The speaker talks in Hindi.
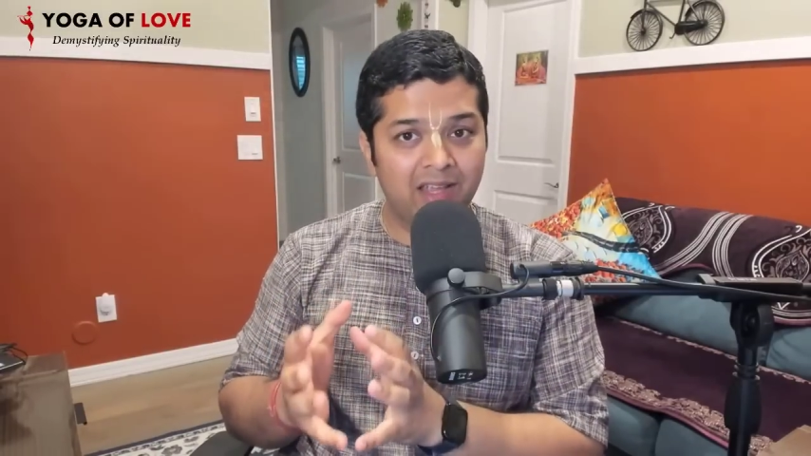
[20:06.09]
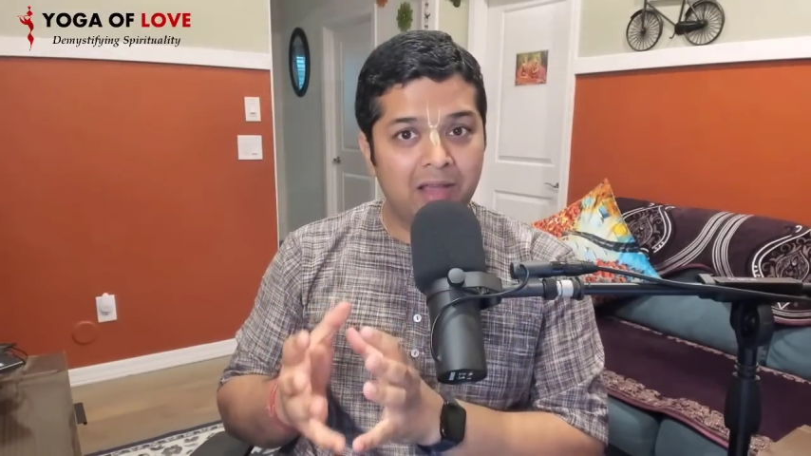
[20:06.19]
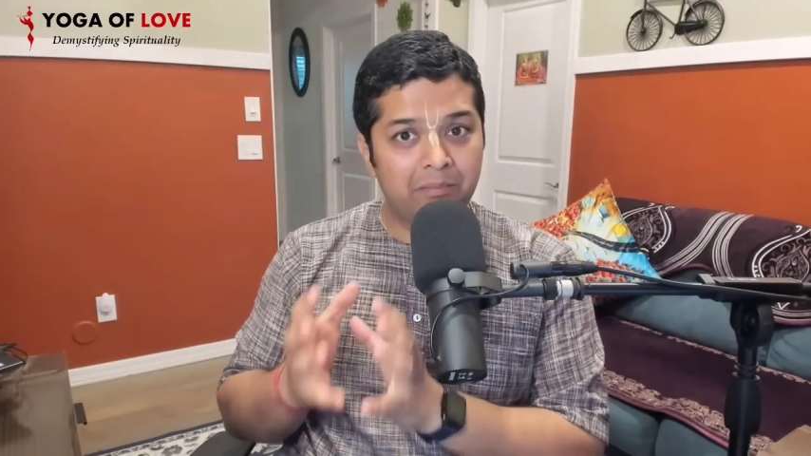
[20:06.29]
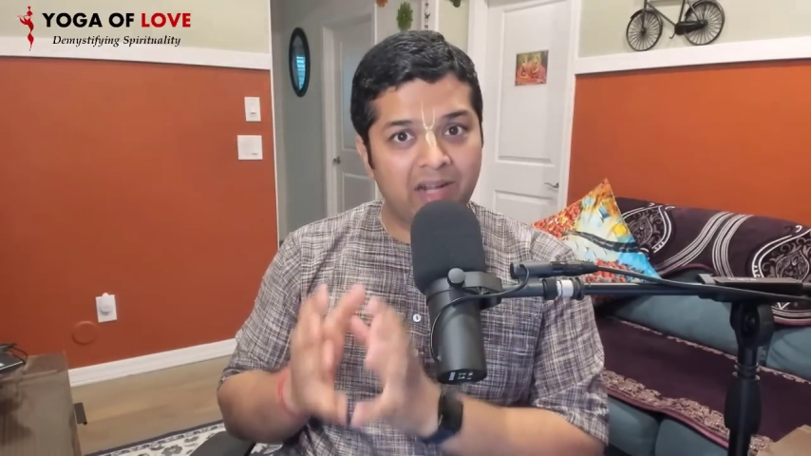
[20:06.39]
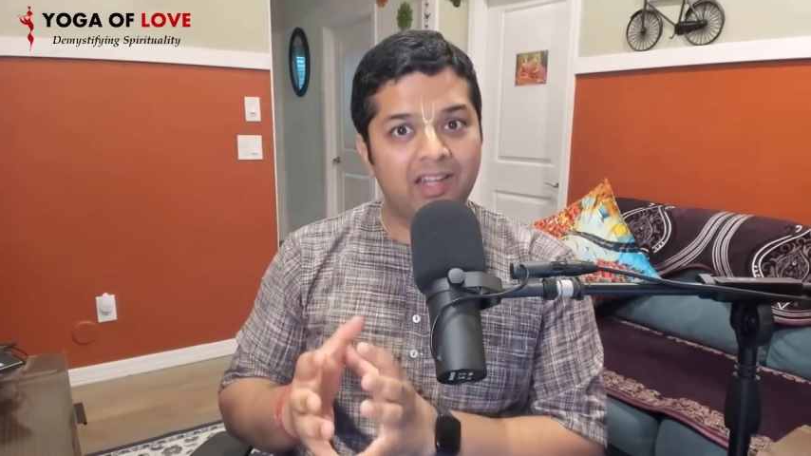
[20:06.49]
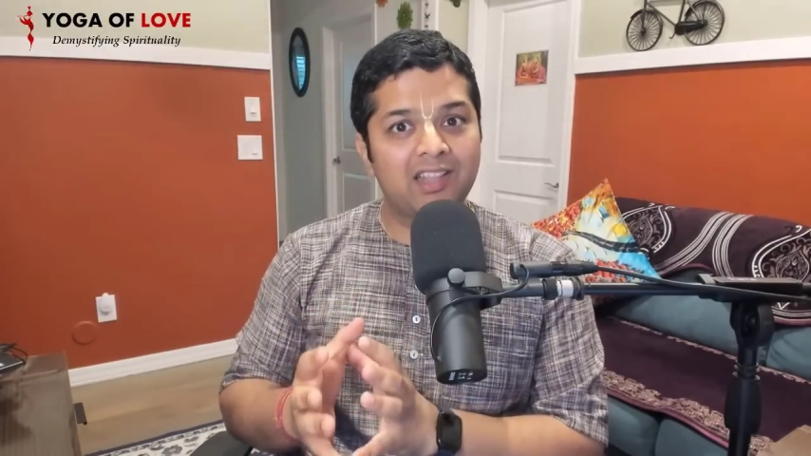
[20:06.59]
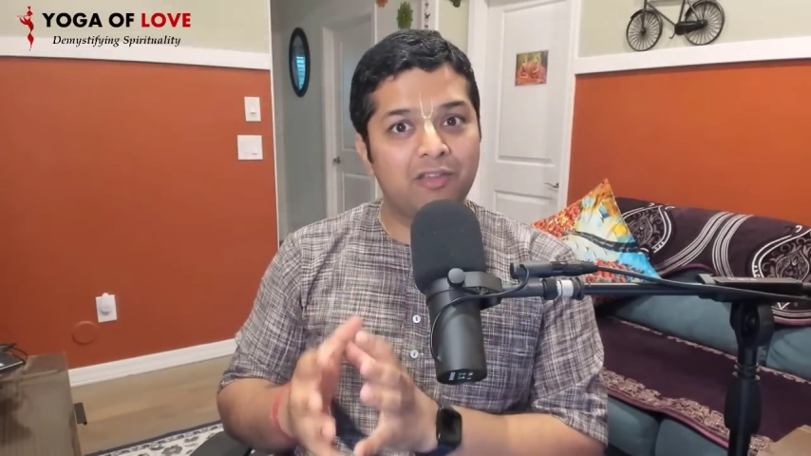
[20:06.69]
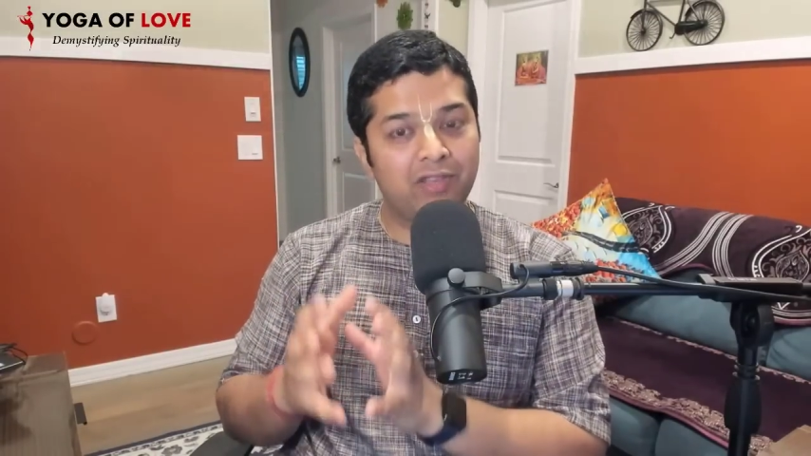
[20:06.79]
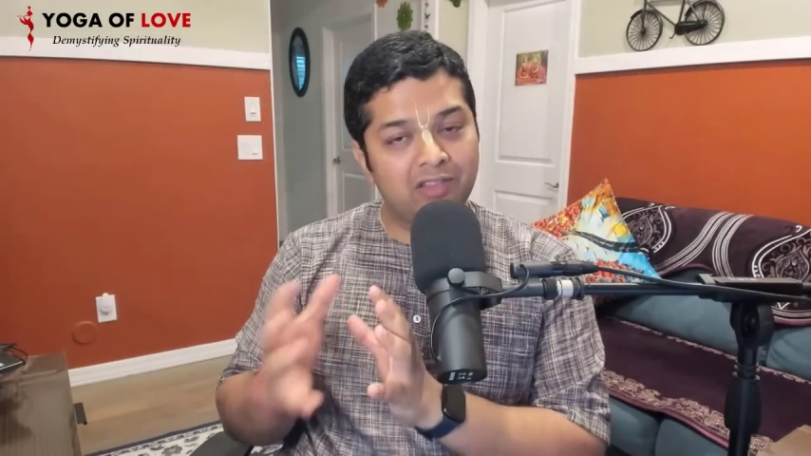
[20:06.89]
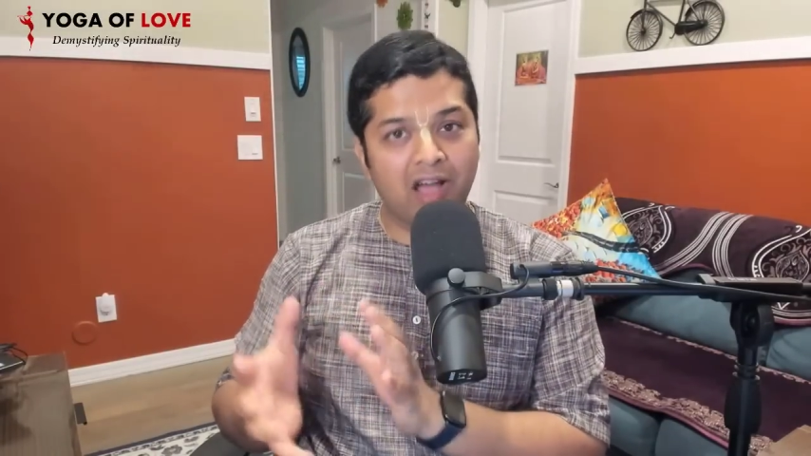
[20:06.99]
पंडित
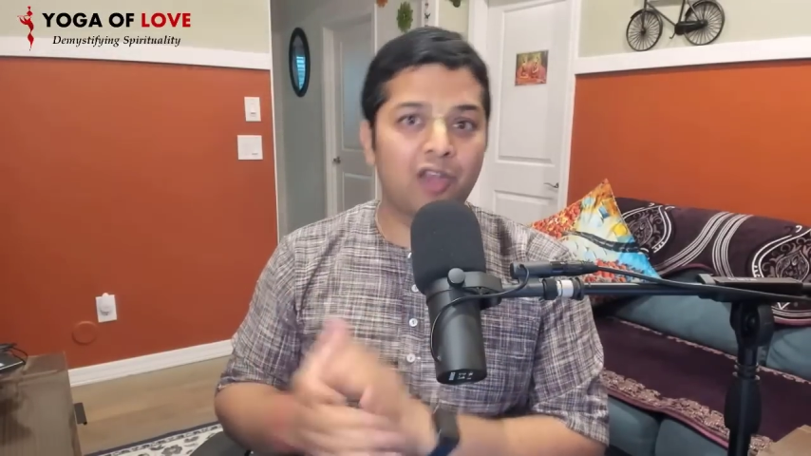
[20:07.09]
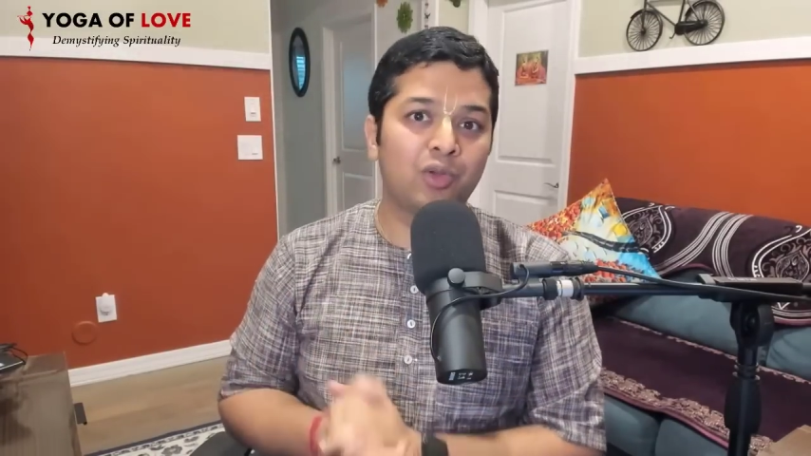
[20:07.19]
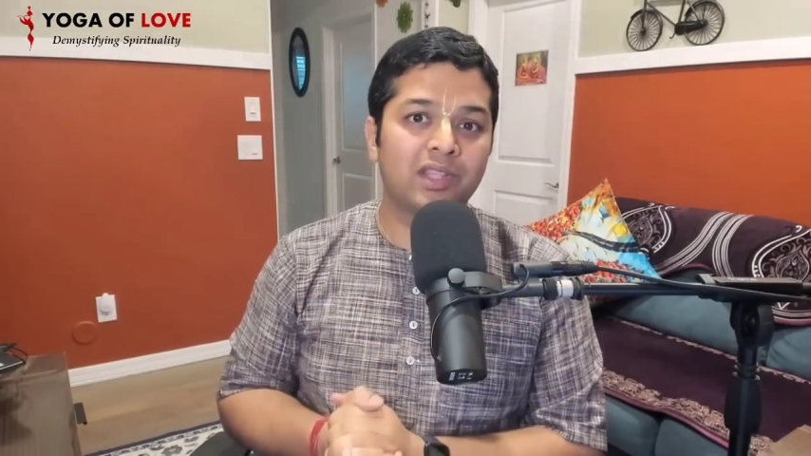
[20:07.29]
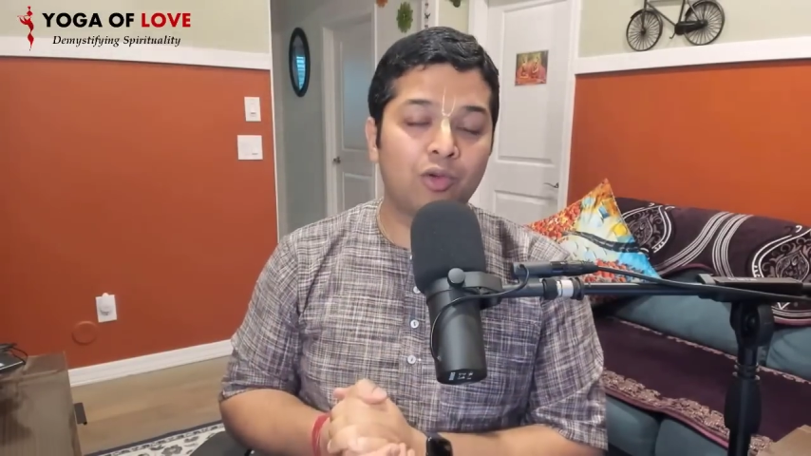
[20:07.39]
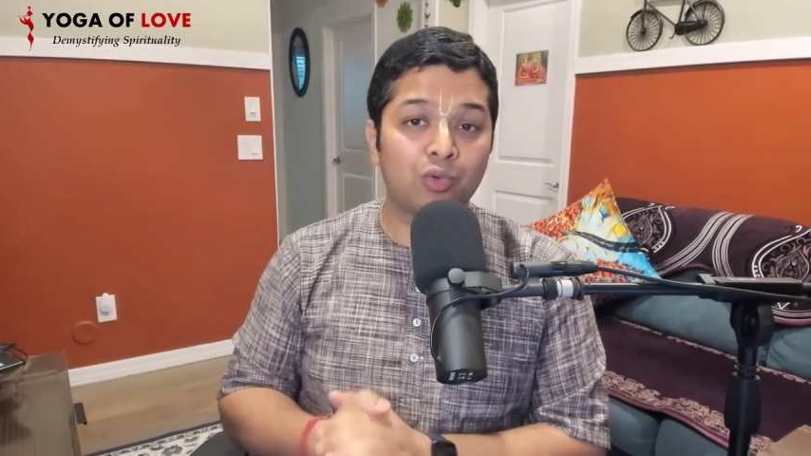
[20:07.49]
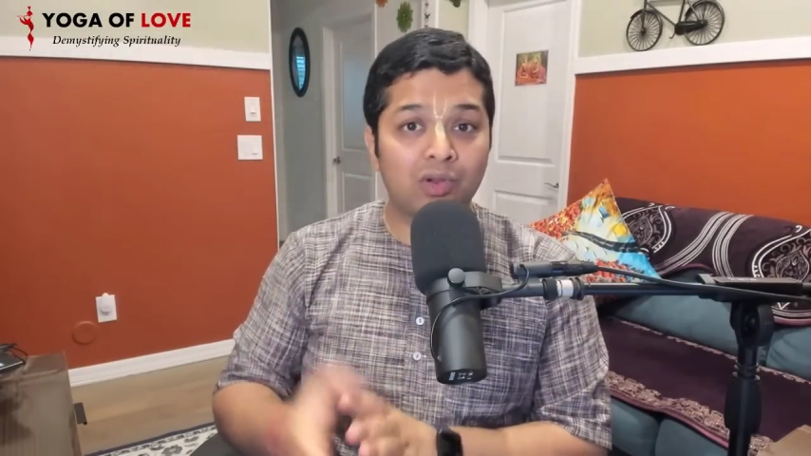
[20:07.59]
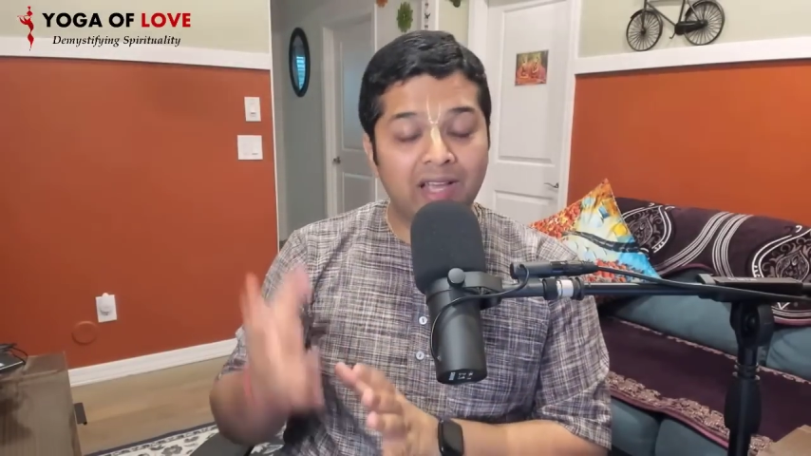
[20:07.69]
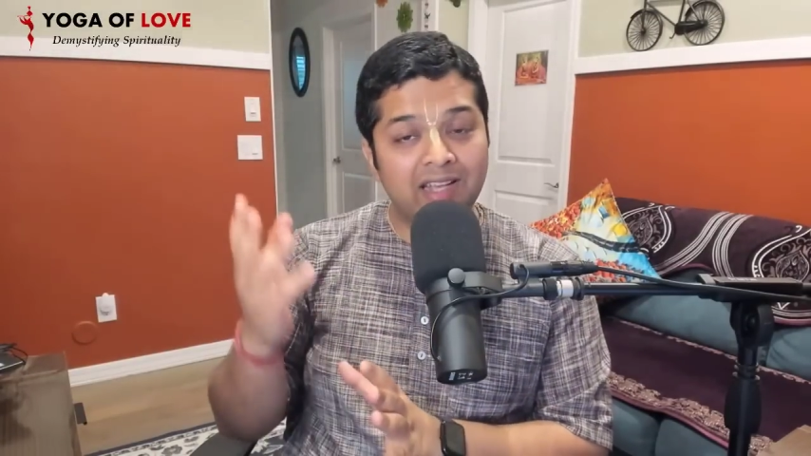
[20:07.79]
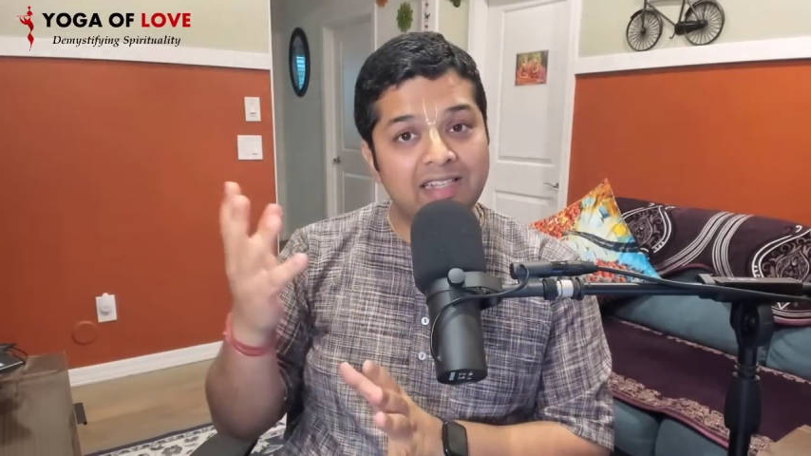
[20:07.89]
विद्वान होते हैं उनको कई कई